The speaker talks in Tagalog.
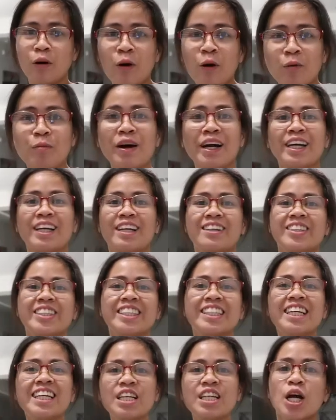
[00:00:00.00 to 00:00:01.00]
wow
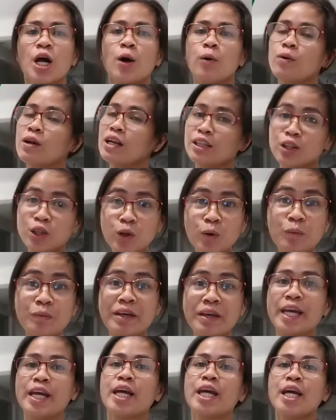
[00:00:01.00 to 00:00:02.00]
virus, walang
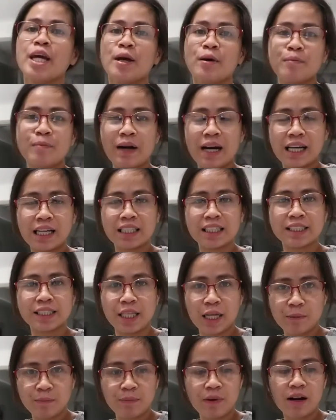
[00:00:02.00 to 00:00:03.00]
dumi para
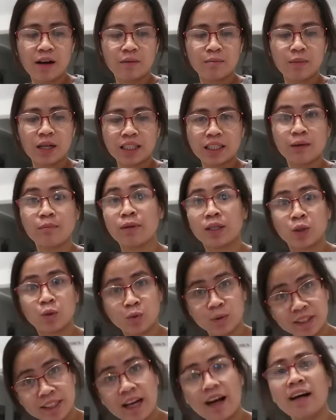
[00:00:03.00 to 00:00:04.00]
safe ang
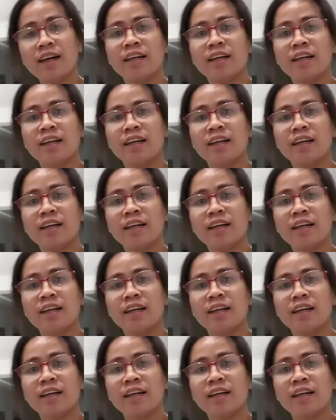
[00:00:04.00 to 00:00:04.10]
bata-batuta.